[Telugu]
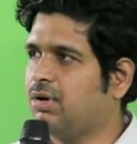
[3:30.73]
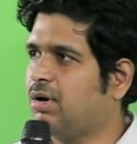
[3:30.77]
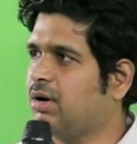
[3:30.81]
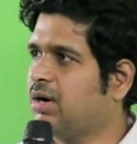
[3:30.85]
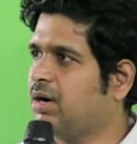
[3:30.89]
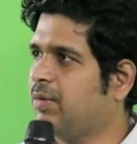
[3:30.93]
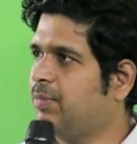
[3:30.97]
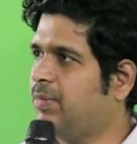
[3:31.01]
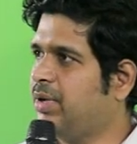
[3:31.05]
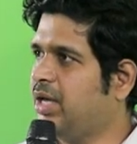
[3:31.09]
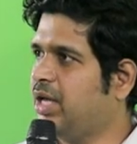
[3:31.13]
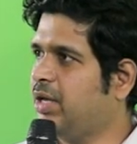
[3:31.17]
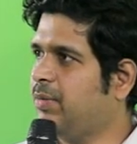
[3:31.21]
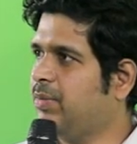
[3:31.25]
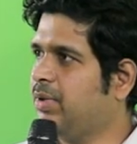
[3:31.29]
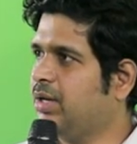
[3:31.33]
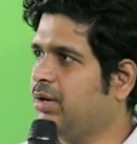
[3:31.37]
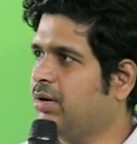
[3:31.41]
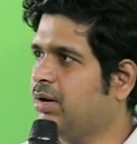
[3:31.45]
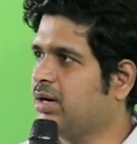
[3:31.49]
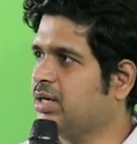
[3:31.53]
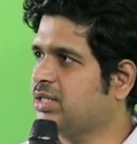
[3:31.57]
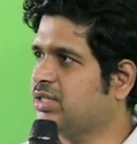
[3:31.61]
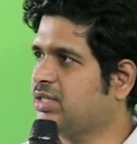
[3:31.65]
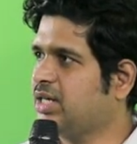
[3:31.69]
ఒక బేబీ
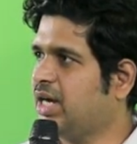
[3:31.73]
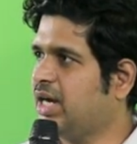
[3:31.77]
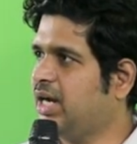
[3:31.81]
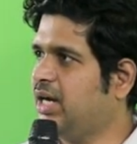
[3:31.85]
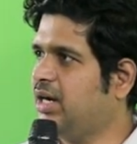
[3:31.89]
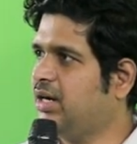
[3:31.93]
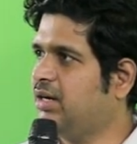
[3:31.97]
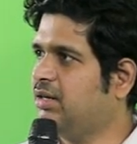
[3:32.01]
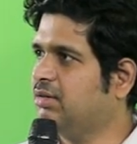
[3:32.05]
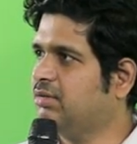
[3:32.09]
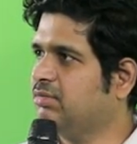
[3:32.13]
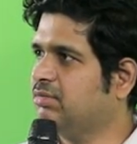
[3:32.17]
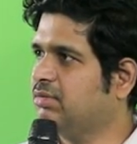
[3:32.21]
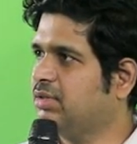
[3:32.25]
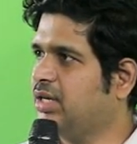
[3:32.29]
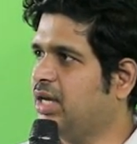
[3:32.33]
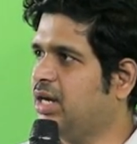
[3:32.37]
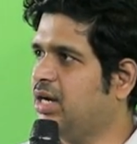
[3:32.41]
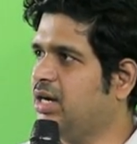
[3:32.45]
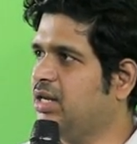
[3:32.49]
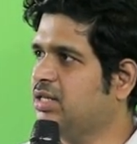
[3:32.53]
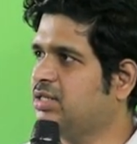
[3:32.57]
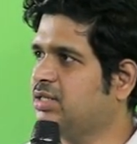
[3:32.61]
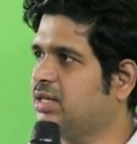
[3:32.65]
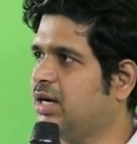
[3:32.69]
ఒక చైల్డ్
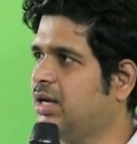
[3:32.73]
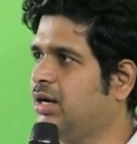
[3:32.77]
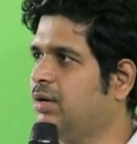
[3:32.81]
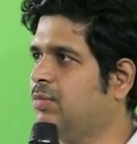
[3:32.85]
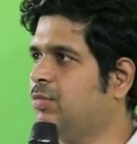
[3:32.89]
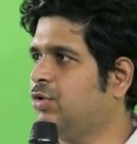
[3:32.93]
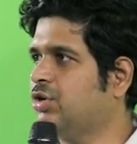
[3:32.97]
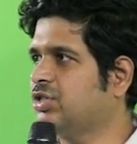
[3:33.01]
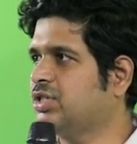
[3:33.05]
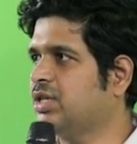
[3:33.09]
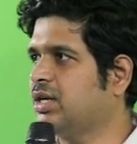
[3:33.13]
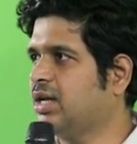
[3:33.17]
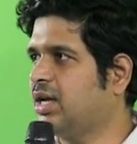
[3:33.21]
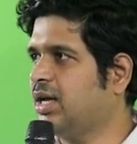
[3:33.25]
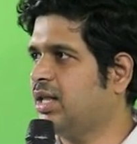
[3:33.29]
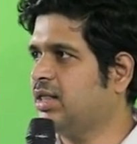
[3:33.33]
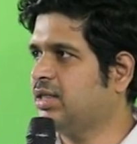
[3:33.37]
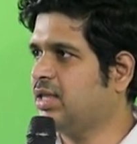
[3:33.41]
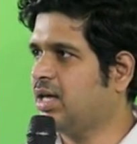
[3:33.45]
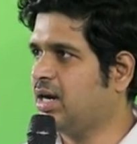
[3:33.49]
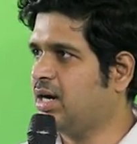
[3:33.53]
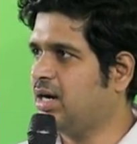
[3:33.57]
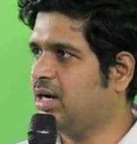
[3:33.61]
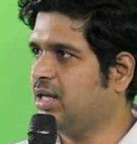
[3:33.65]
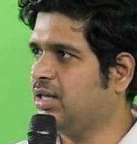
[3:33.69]
ఎన్నిసార్లు మోషన్కి
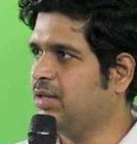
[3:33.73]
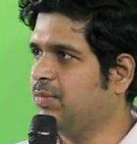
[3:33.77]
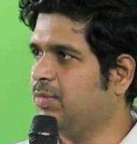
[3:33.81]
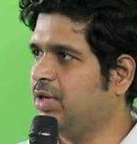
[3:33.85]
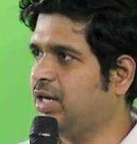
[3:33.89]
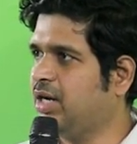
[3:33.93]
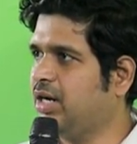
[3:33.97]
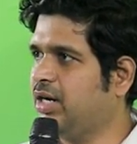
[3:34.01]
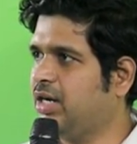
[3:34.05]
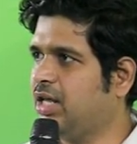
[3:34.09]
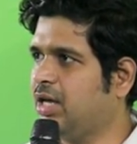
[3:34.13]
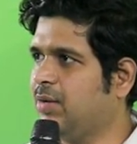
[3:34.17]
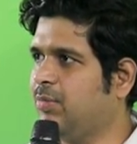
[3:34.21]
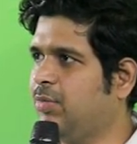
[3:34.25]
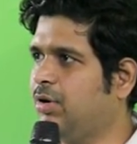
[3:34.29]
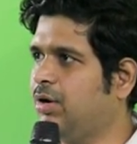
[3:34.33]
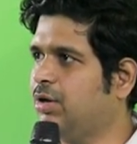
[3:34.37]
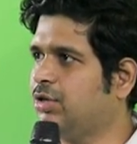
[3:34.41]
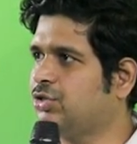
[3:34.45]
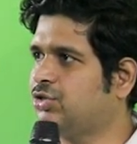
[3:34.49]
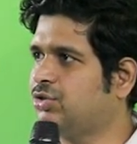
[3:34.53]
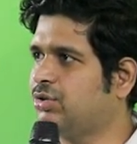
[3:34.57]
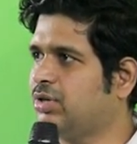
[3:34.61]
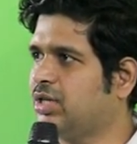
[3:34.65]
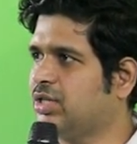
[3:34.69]
వెళ్తారనేది మీరు ఈ
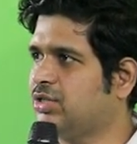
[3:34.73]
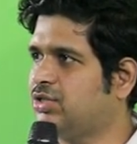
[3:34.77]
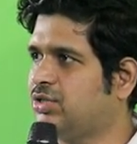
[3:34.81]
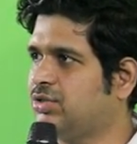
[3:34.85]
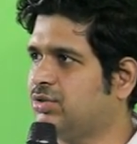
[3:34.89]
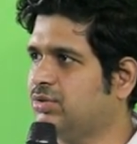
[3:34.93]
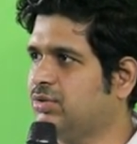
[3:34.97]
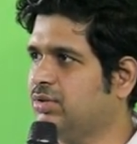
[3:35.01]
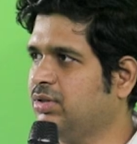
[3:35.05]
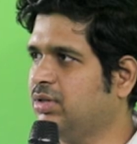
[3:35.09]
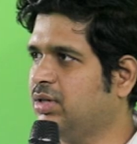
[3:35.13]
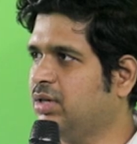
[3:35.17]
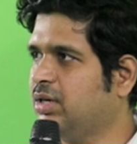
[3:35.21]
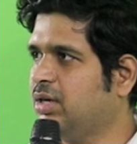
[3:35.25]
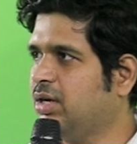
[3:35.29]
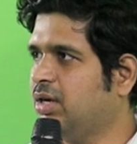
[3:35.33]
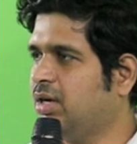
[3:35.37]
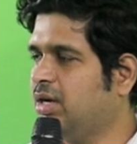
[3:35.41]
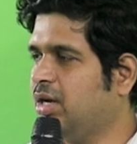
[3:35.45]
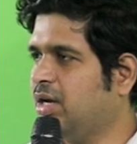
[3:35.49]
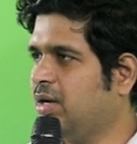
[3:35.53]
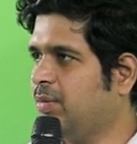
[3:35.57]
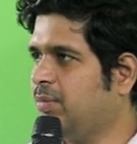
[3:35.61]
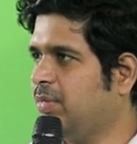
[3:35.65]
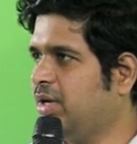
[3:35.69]
టేబుల్లో చూడొచ్చు
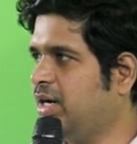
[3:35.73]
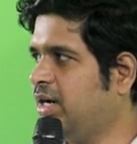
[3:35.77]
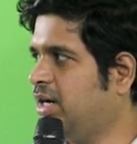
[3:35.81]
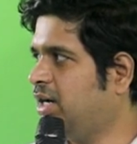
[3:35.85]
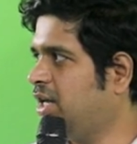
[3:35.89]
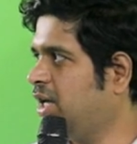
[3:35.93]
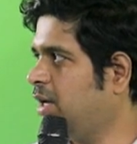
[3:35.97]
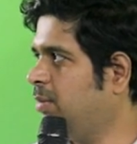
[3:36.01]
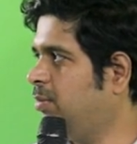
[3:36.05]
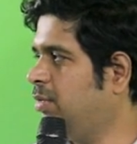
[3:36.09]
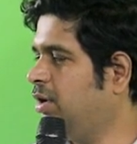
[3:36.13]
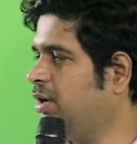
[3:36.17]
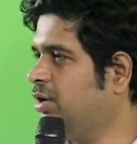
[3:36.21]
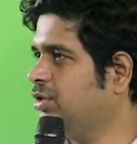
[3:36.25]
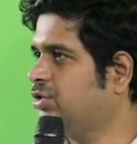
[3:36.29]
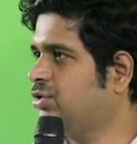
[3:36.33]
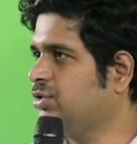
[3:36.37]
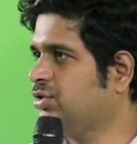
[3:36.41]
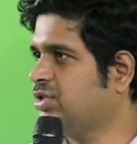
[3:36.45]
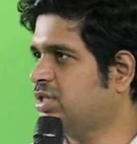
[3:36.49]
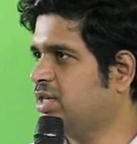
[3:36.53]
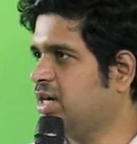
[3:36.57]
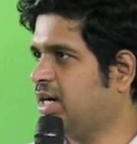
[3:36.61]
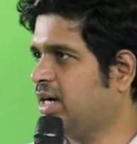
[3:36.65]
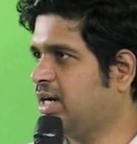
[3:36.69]
మీరు ఈ టేబుల్లో
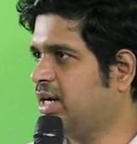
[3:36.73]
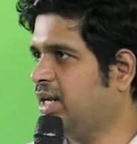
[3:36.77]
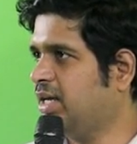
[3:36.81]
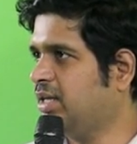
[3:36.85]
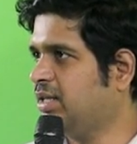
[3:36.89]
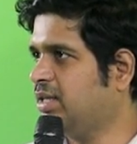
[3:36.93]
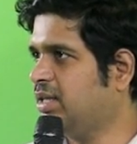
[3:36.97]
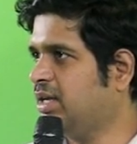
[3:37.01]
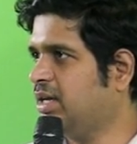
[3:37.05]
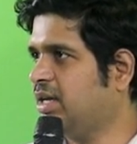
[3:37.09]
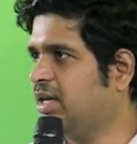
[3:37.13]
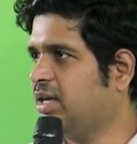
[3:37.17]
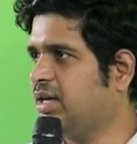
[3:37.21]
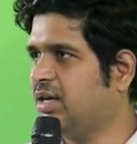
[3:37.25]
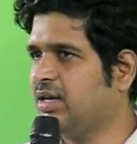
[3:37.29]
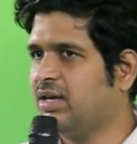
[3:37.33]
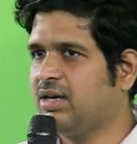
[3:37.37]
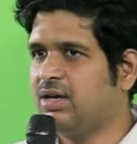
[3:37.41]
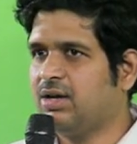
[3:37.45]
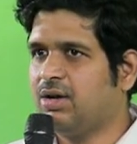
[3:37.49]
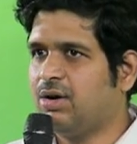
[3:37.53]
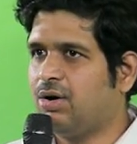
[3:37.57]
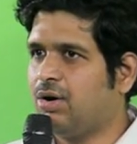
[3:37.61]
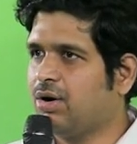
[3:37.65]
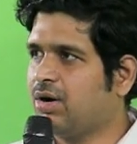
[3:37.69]
చూసినట్లయితే
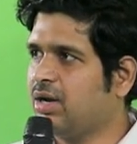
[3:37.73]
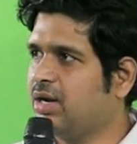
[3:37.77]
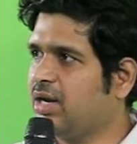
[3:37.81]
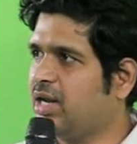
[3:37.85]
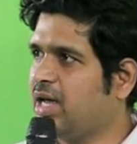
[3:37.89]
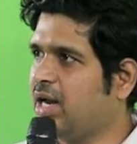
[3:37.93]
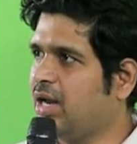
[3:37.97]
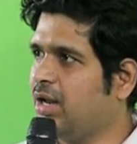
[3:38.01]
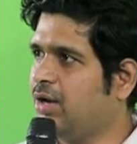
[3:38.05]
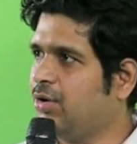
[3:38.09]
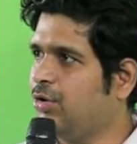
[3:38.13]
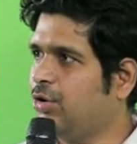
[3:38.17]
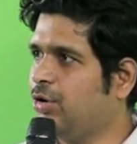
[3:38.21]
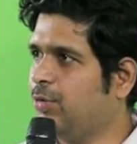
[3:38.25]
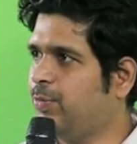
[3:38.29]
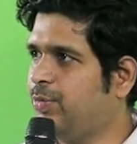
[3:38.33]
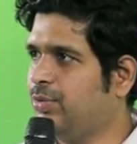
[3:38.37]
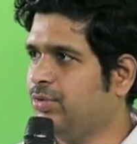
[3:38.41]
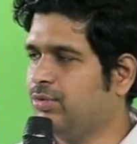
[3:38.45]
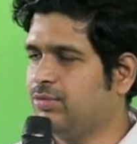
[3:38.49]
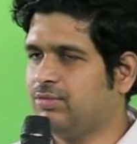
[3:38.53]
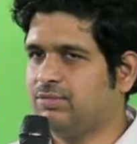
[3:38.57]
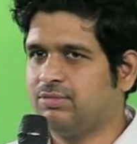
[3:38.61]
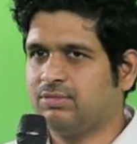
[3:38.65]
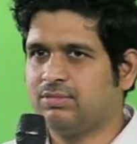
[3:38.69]
ఒక
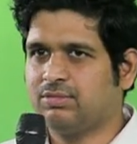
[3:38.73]
నెలలోపు